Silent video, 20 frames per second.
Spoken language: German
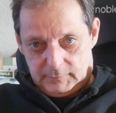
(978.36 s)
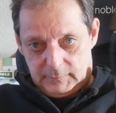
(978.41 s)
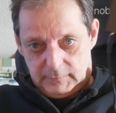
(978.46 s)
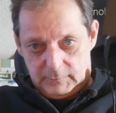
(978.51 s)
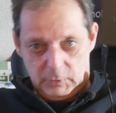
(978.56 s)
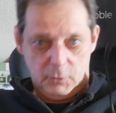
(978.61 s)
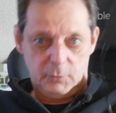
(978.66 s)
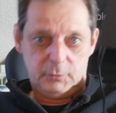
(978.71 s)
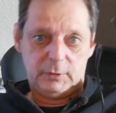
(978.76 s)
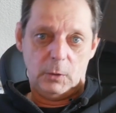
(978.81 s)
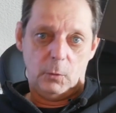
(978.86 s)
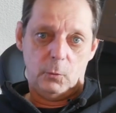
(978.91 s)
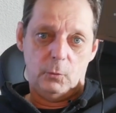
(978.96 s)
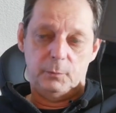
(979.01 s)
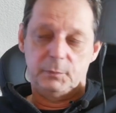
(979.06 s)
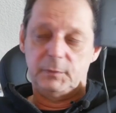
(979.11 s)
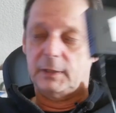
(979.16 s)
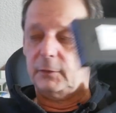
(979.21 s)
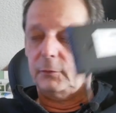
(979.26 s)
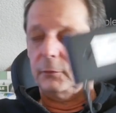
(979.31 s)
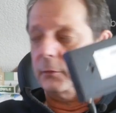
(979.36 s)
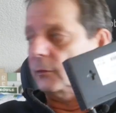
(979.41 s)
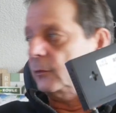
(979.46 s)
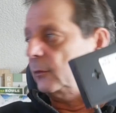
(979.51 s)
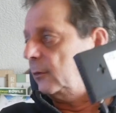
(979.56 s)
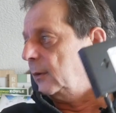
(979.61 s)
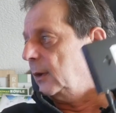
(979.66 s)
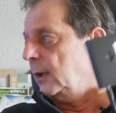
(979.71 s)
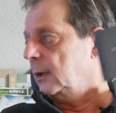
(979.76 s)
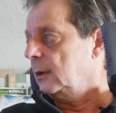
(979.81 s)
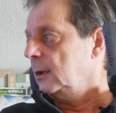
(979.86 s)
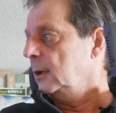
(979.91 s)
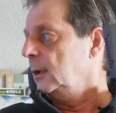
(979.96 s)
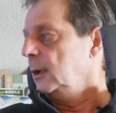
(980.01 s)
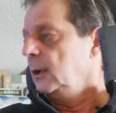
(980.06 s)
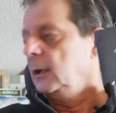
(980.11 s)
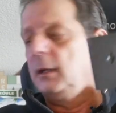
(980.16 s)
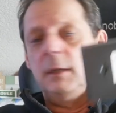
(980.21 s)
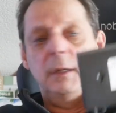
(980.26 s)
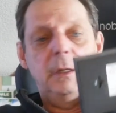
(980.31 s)
Noch da oben dazu zu sagen.
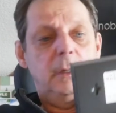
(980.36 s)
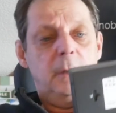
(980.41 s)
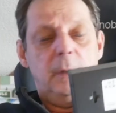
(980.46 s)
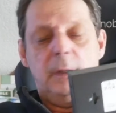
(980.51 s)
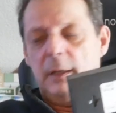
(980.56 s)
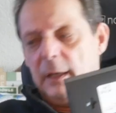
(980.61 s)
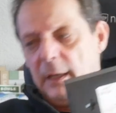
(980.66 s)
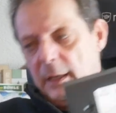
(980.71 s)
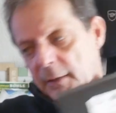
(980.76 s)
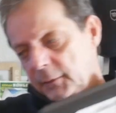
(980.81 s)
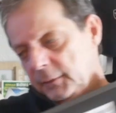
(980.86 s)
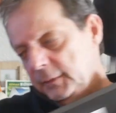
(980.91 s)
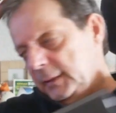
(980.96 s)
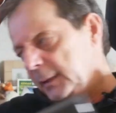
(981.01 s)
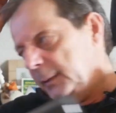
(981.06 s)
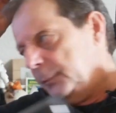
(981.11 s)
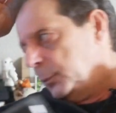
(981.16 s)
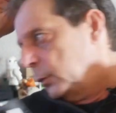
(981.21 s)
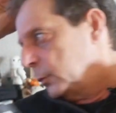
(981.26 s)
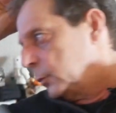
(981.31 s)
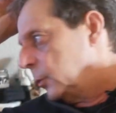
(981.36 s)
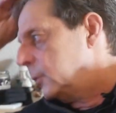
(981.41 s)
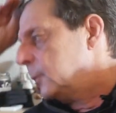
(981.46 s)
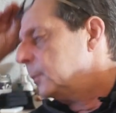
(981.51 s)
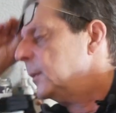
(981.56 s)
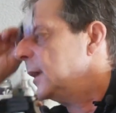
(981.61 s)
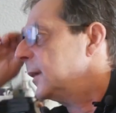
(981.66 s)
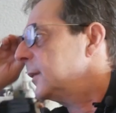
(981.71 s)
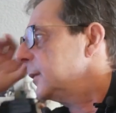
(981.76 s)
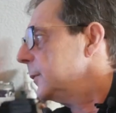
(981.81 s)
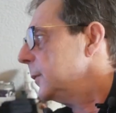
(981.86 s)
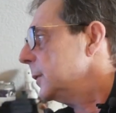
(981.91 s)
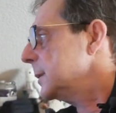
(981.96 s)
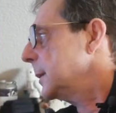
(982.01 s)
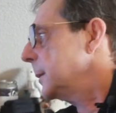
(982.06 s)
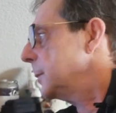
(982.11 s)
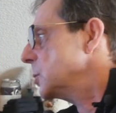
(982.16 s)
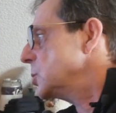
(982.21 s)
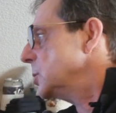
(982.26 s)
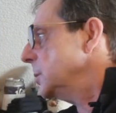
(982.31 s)
Äh, die Produktmaße wollt
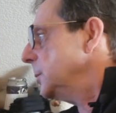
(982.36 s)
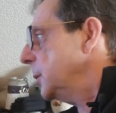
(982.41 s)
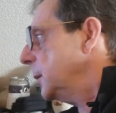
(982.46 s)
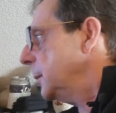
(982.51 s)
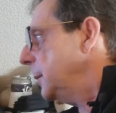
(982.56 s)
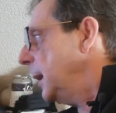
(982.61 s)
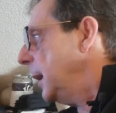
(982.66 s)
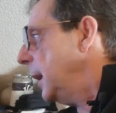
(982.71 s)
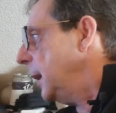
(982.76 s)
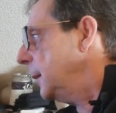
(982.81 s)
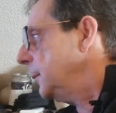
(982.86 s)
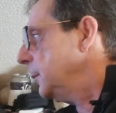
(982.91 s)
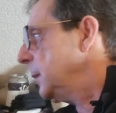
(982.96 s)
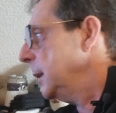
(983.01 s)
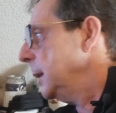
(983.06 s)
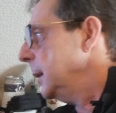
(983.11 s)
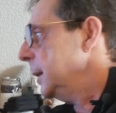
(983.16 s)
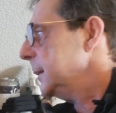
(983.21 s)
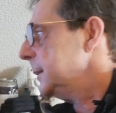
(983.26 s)
ihr bestimmt noch mal haben.